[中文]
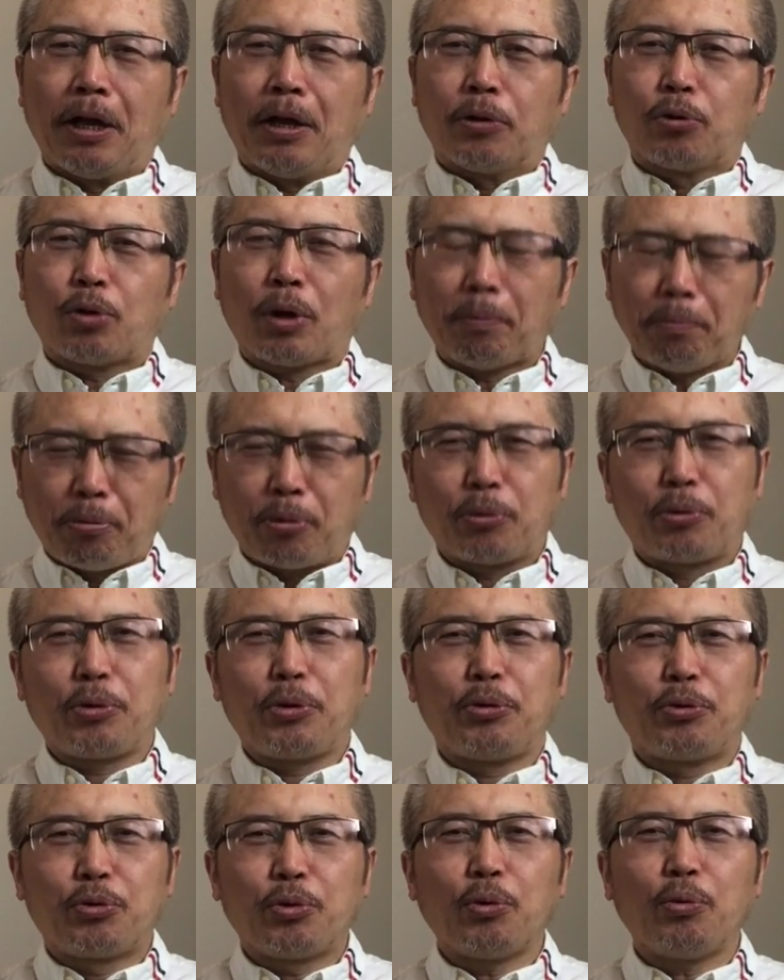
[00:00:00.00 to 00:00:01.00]
川普对
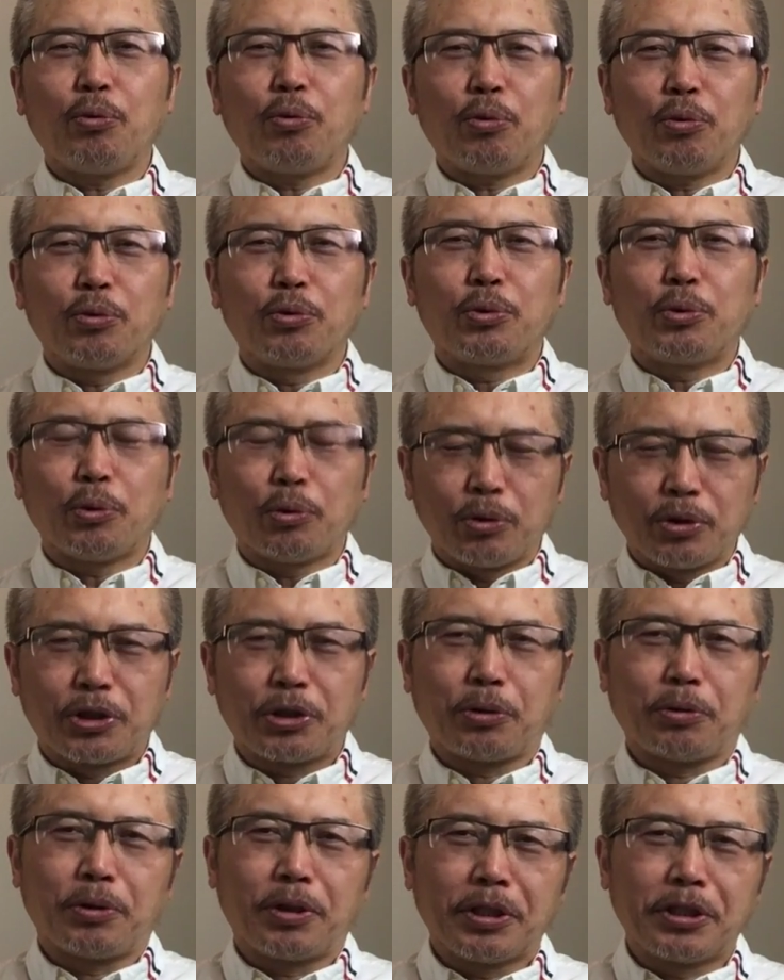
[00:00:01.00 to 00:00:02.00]
中共动
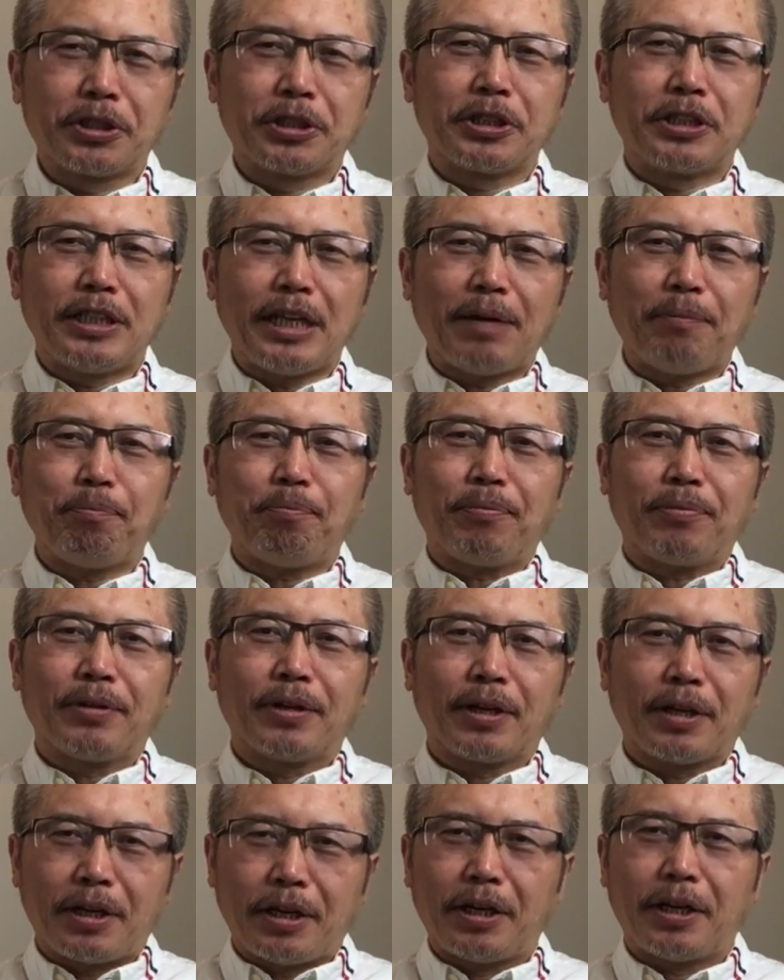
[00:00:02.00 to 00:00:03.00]
手的时间
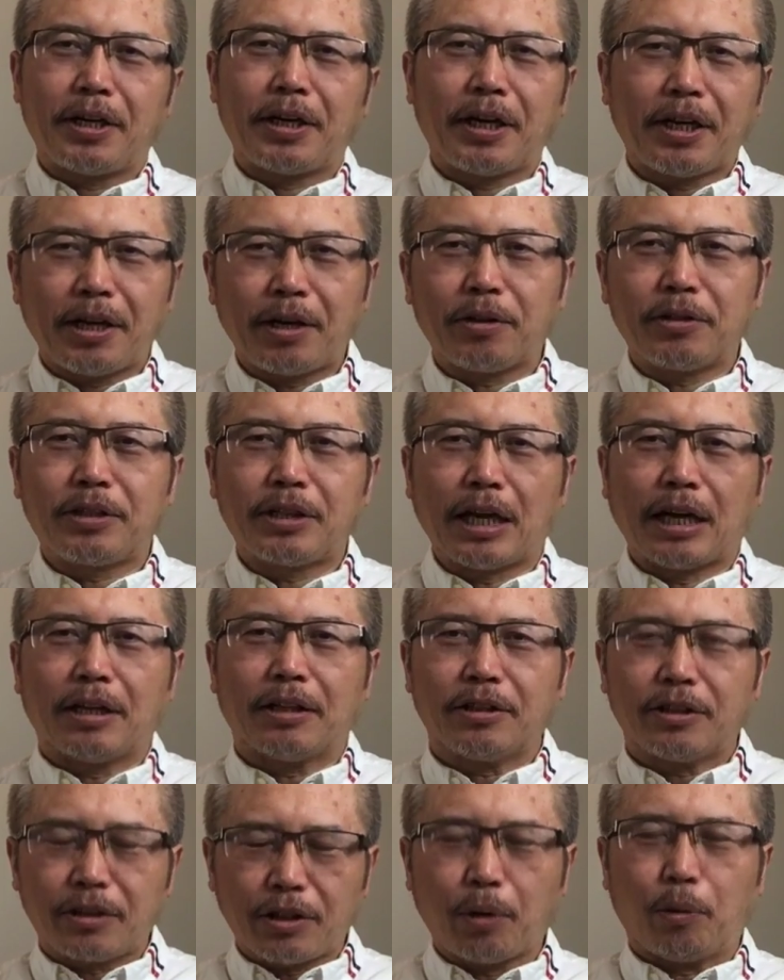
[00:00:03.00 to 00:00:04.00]
可能要
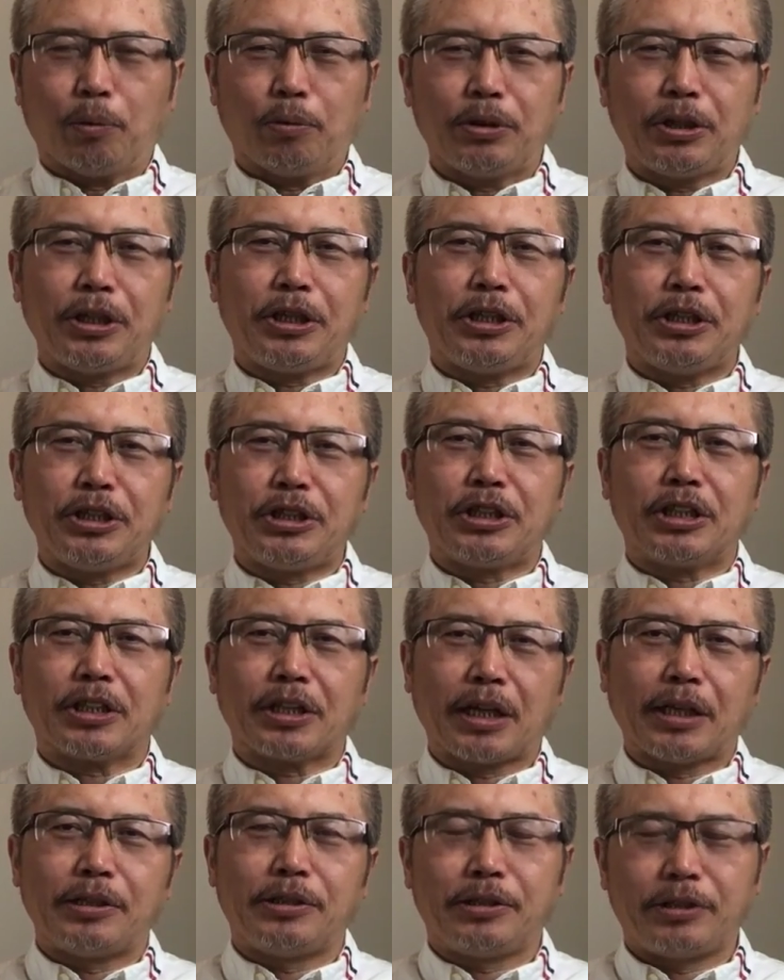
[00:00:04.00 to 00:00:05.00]
等到第一阶
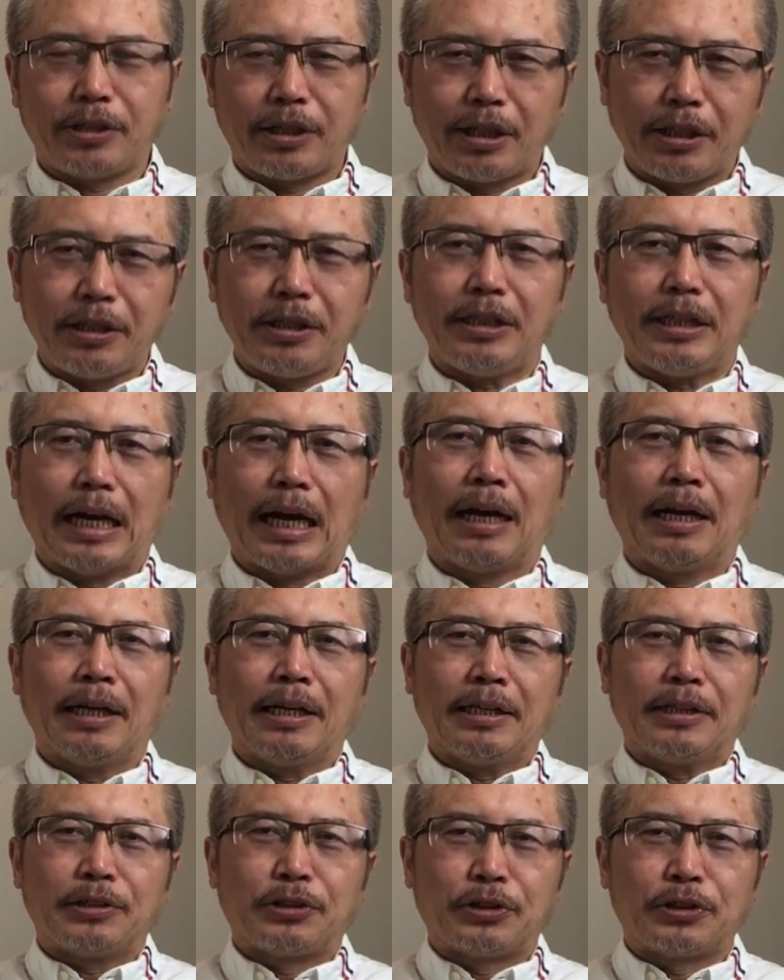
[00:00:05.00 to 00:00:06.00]
段协议啊
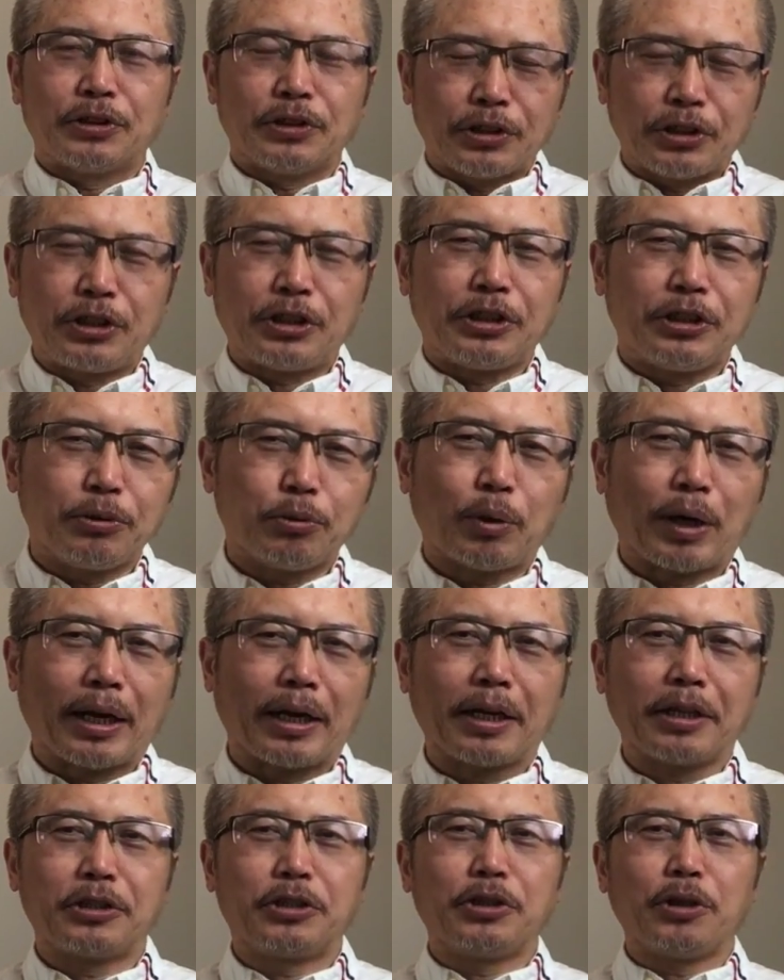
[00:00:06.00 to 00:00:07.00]
执行完
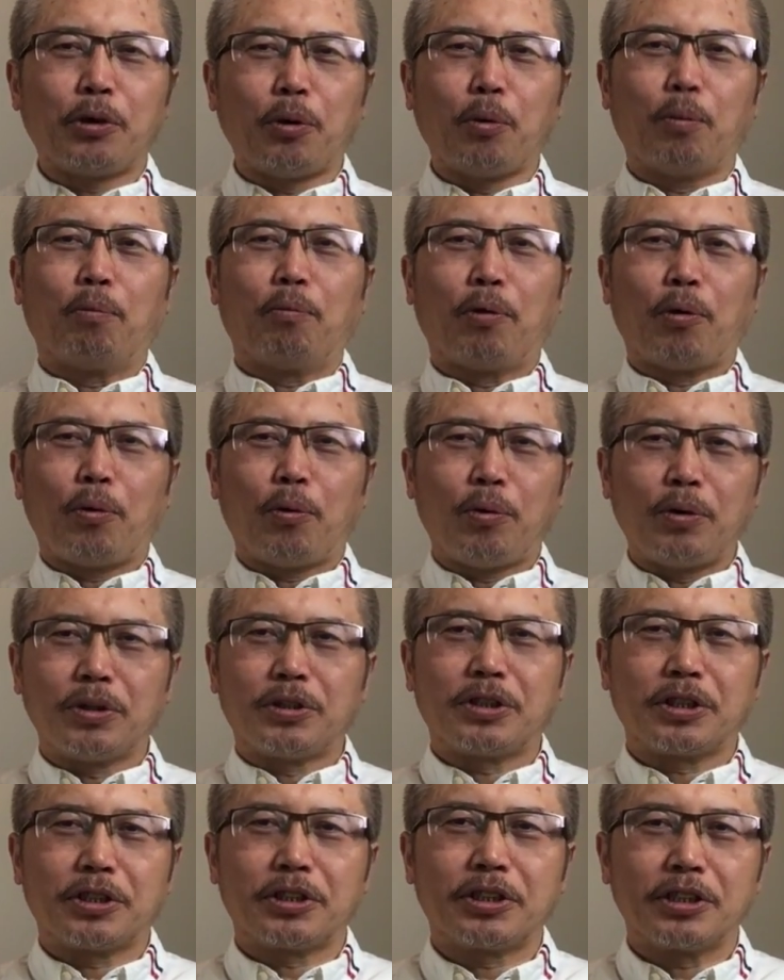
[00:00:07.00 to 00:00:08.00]
了之后，或
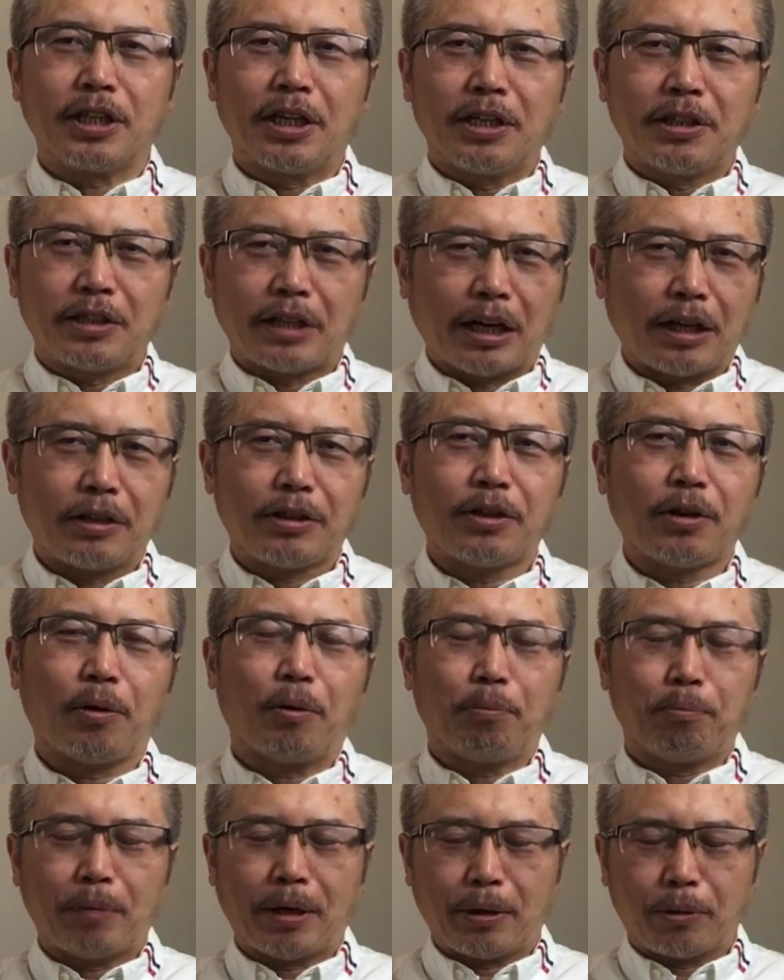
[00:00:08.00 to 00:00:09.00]
者是等到
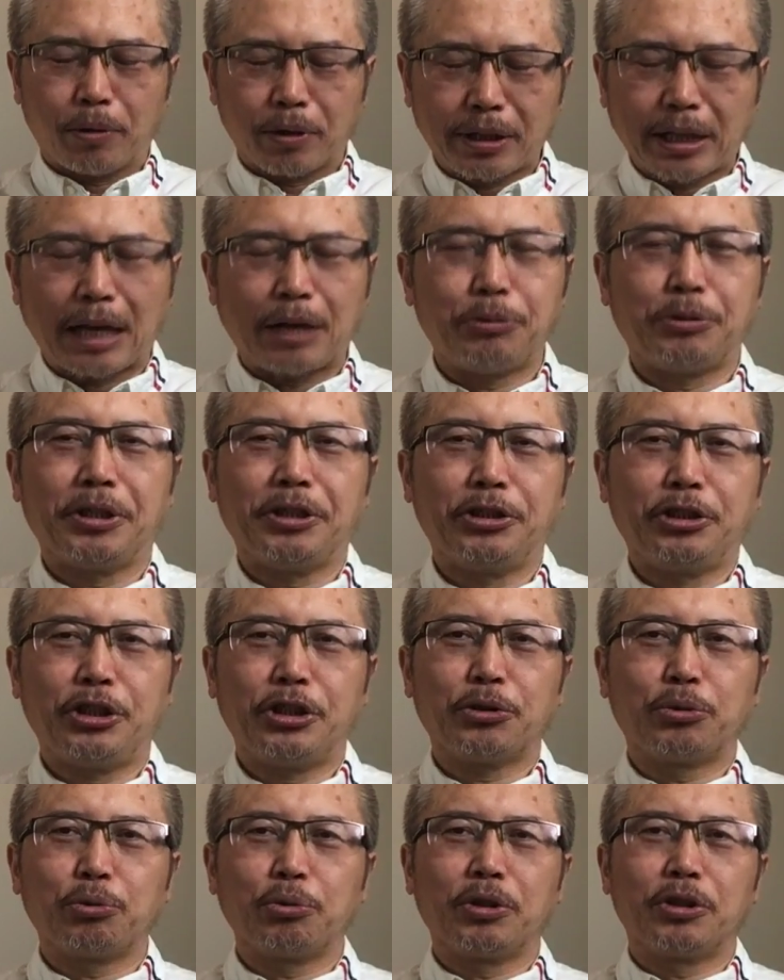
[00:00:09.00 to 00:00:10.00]
美国大选结
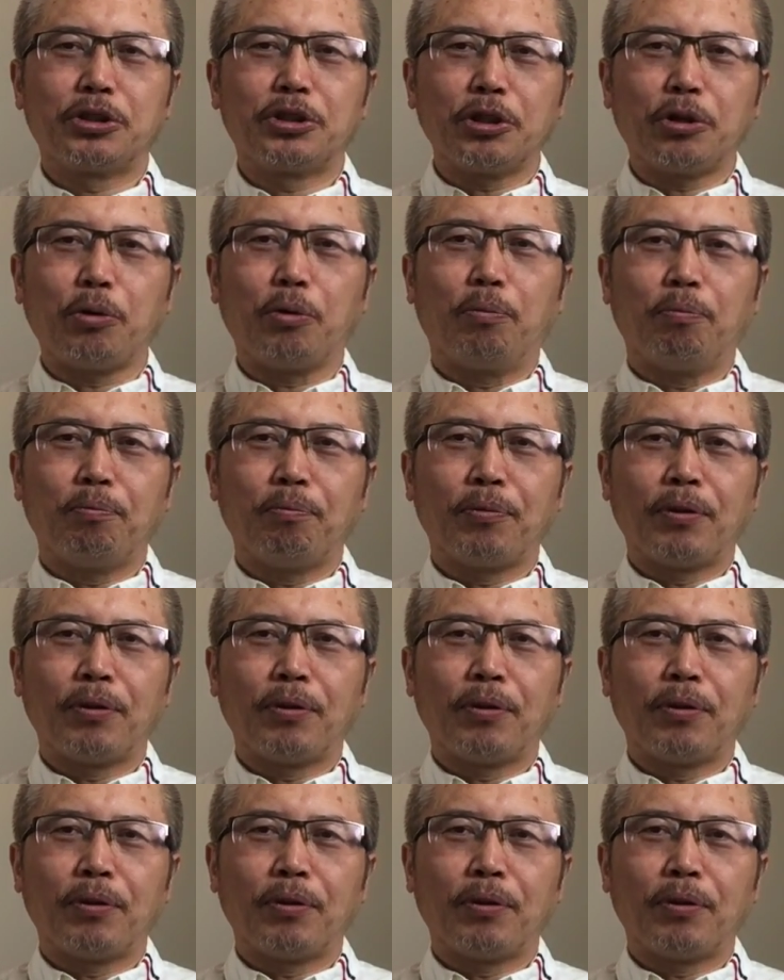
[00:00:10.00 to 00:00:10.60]
束了之后。